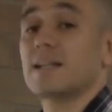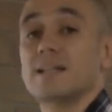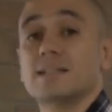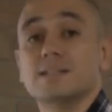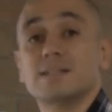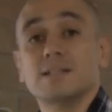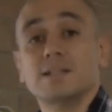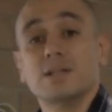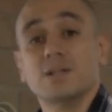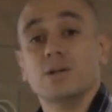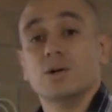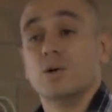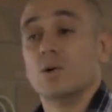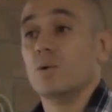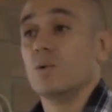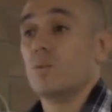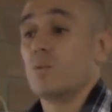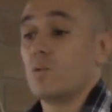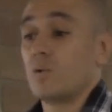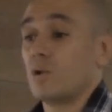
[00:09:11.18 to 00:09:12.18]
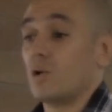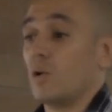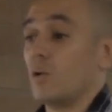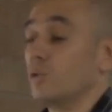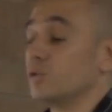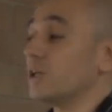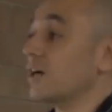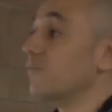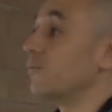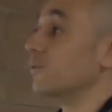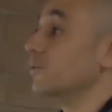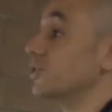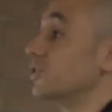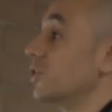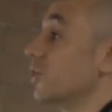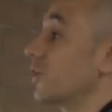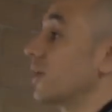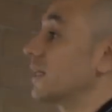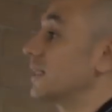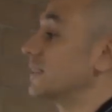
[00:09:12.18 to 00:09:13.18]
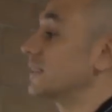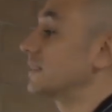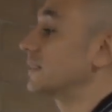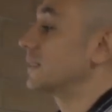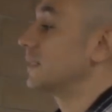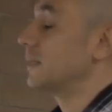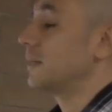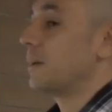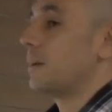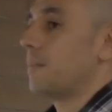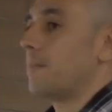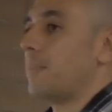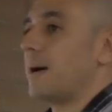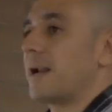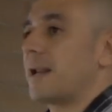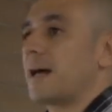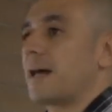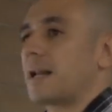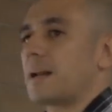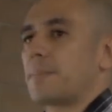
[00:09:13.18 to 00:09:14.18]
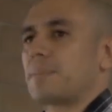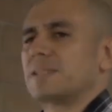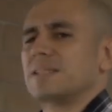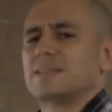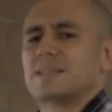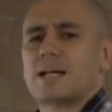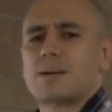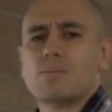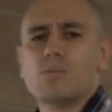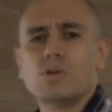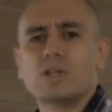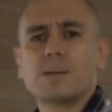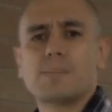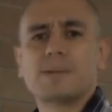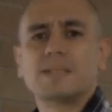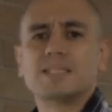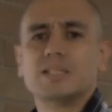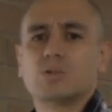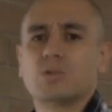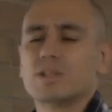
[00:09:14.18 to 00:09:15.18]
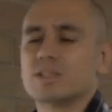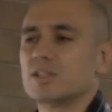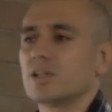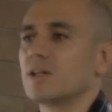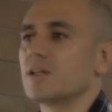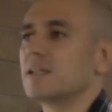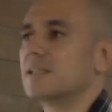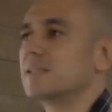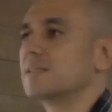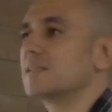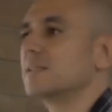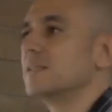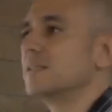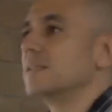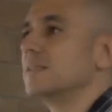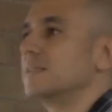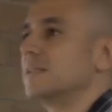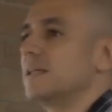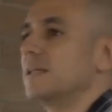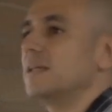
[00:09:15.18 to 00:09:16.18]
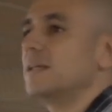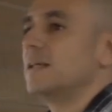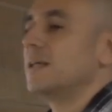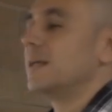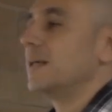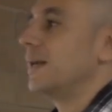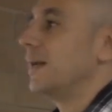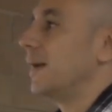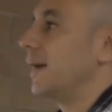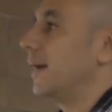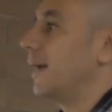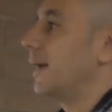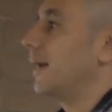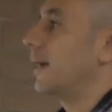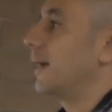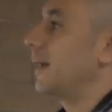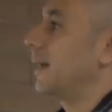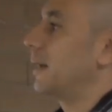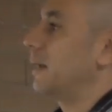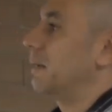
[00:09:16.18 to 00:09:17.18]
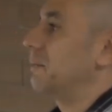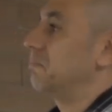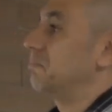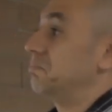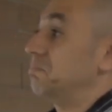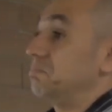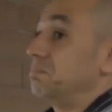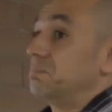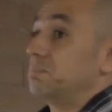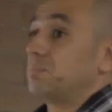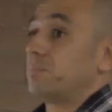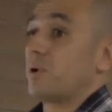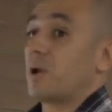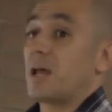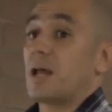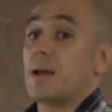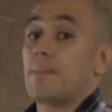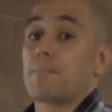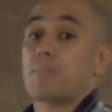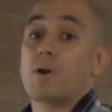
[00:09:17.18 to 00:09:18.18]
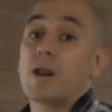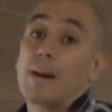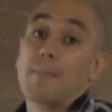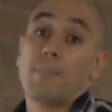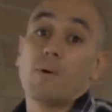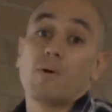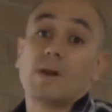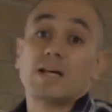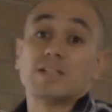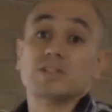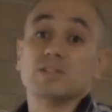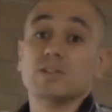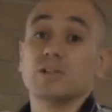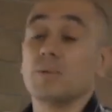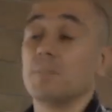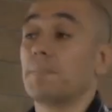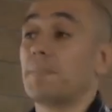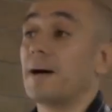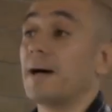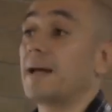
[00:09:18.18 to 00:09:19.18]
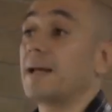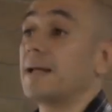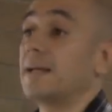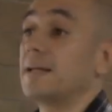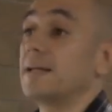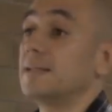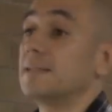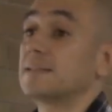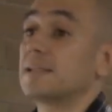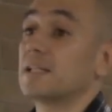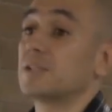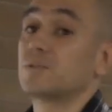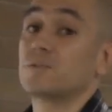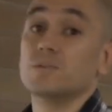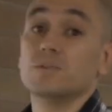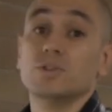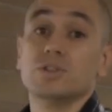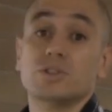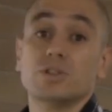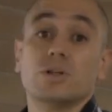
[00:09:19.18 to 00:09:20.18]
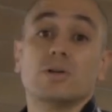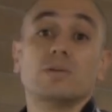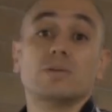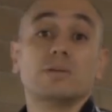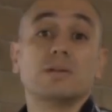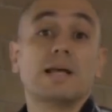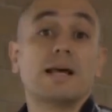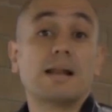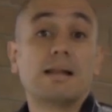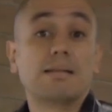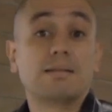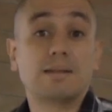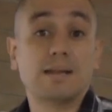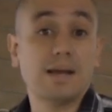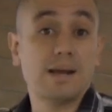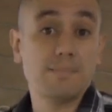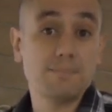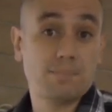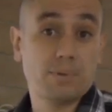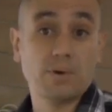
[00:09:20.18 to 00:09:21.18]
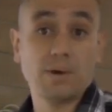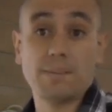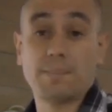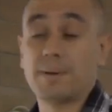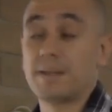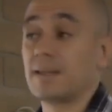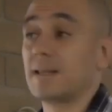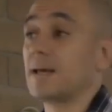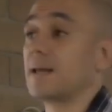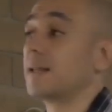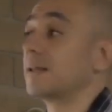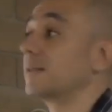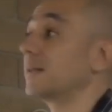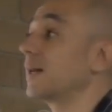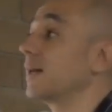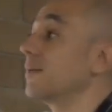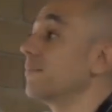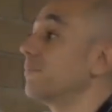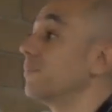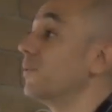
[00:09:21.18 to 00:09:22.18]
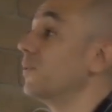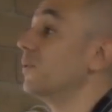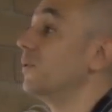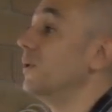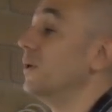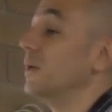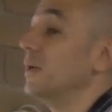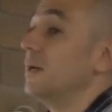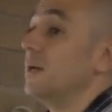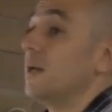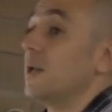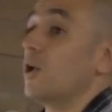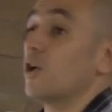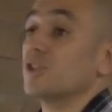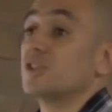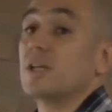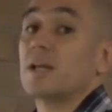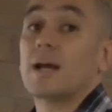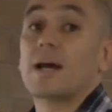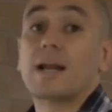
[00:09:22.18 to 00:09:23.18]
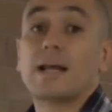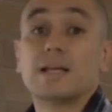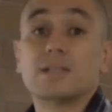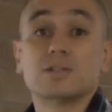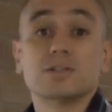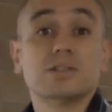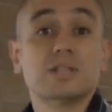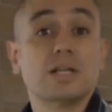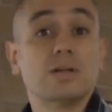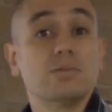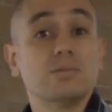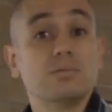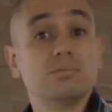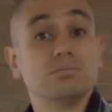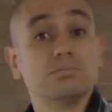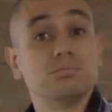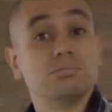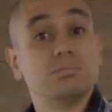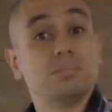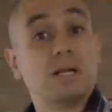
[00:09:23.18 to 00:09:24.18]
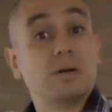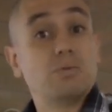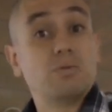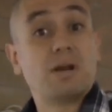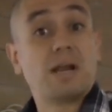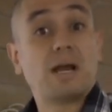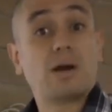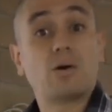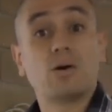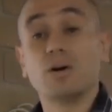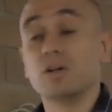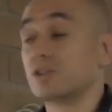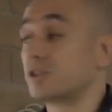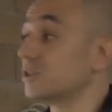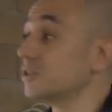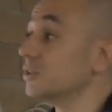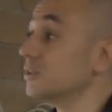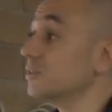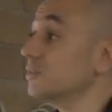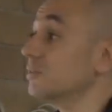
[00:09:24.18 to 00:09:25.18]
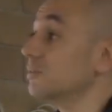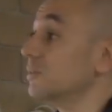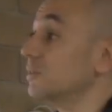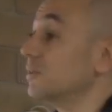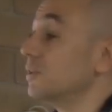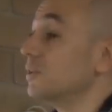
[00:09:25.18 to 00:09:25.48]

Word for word: tienen. Uno usa funciones para representar múltiples situaciones, ¿sí? Eh, por ejemplo, la población de un país es función del tiempo, depende del tiempo. Los ingresos en un, en un negocio